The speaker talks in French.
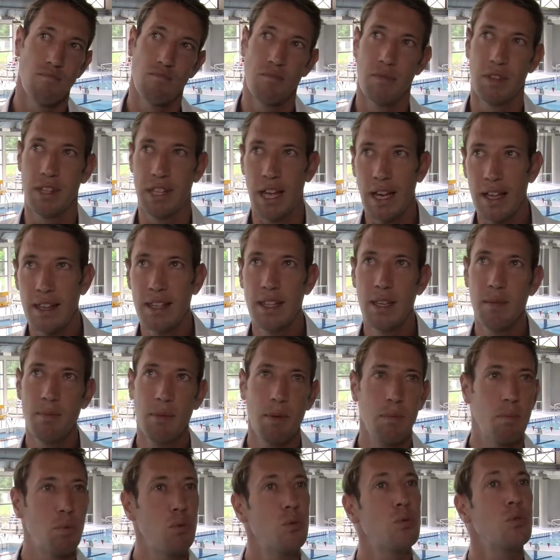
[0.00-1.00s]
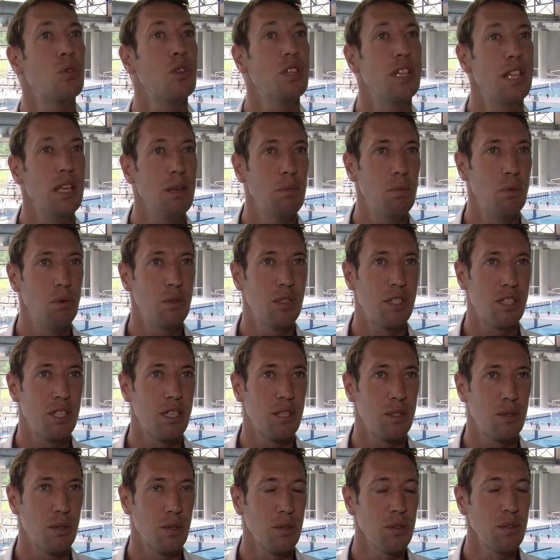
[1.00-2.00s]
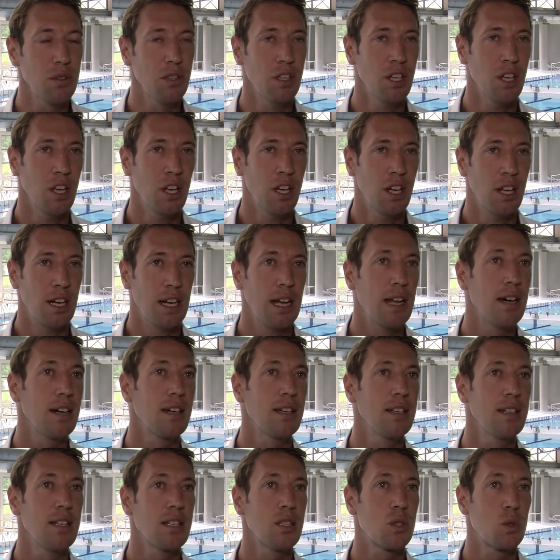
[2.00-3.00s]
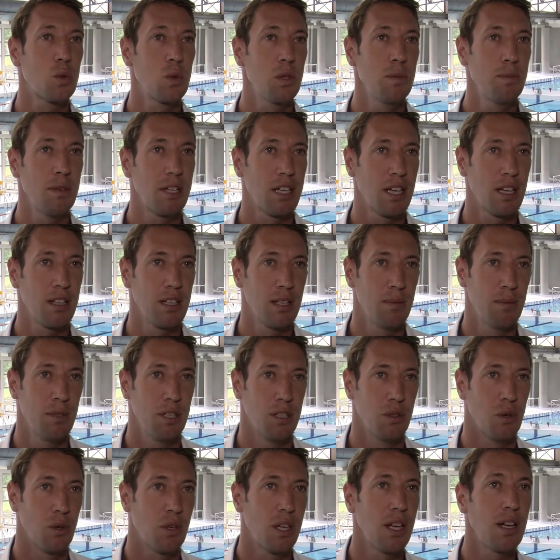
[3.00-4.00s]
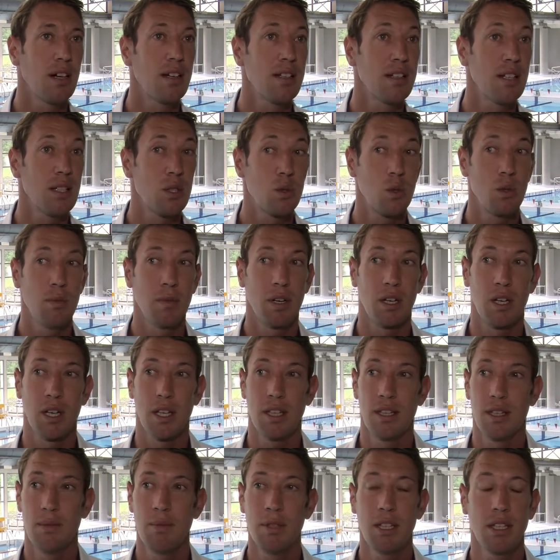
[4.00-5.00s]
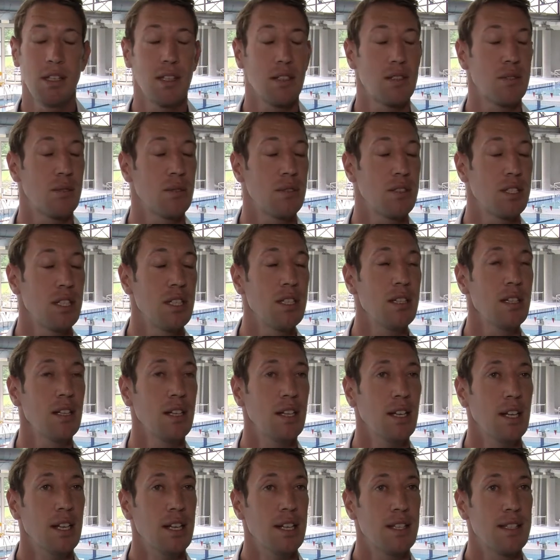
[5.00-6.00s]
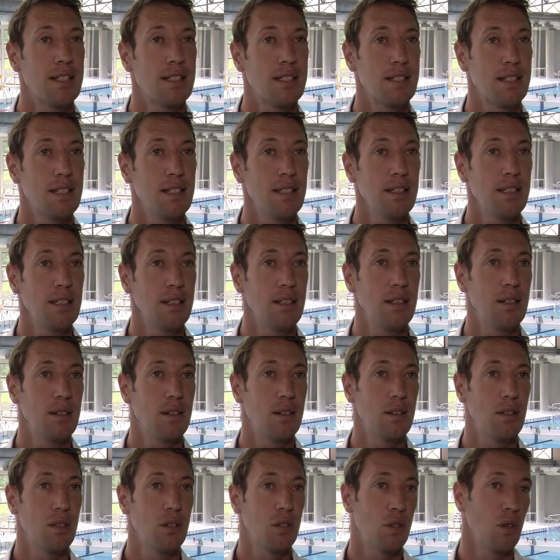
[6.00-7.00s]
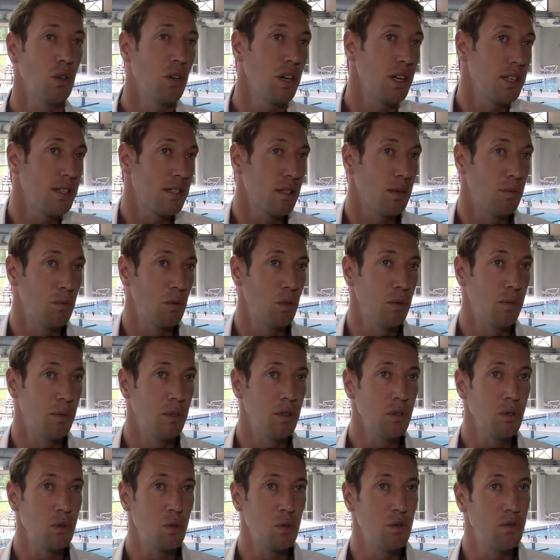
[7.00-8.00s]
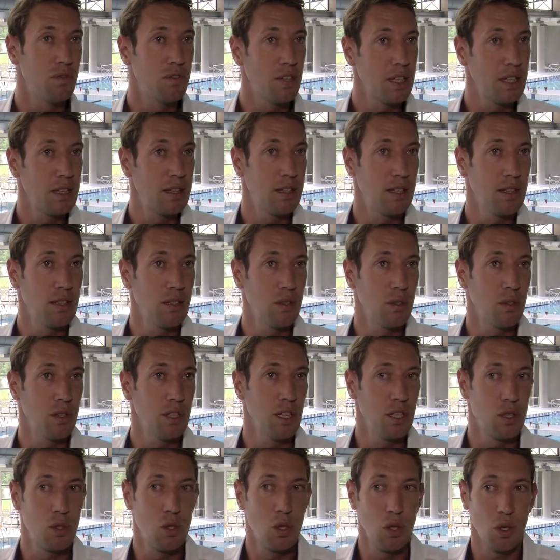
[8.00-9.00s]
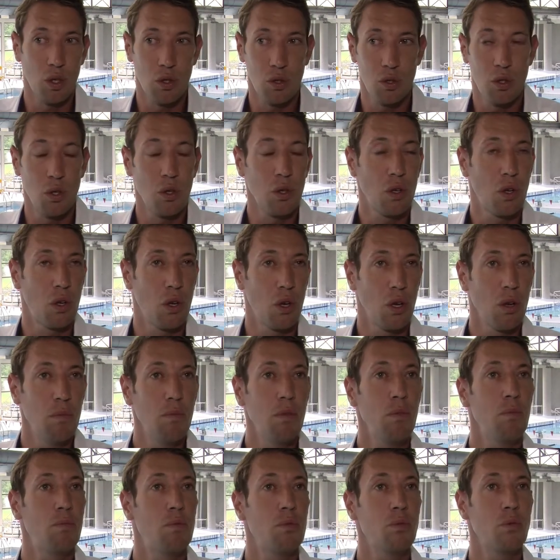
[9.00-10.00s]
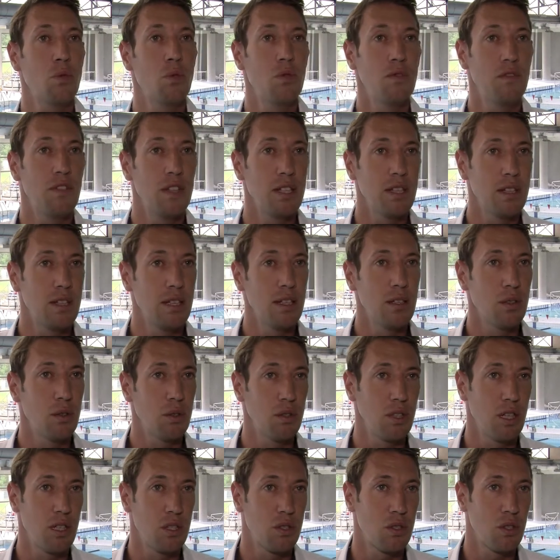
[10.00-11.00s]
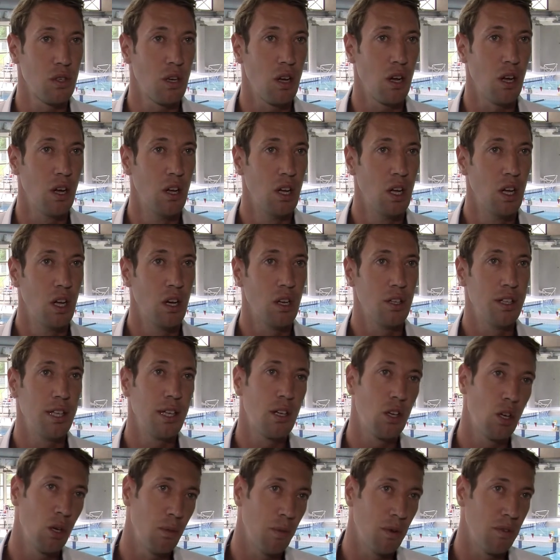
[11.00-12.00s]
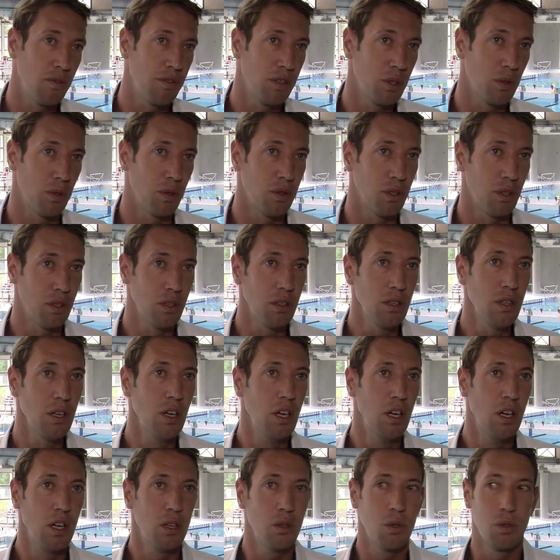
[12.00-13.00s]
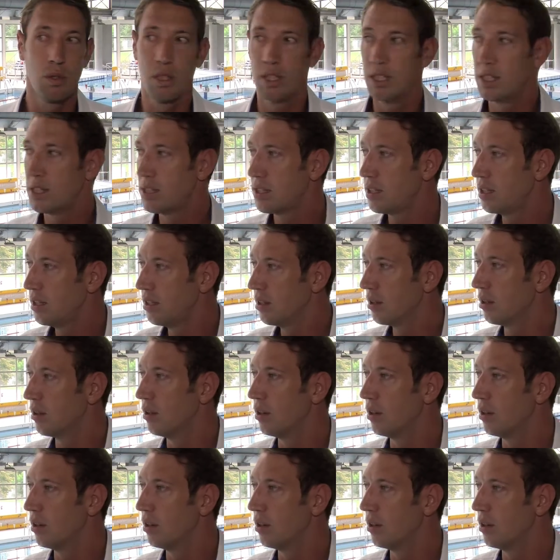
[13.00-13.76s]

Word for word: d'année mais plus début de saison l'Arena Swim Academy. Donc l'Arena Swim Academy, qu'est-ce que c'est C'est un rassemblement d'une vingtaine de nageurs d'un club plus une vingtaine de nageurs des clubs environnants. Donc ici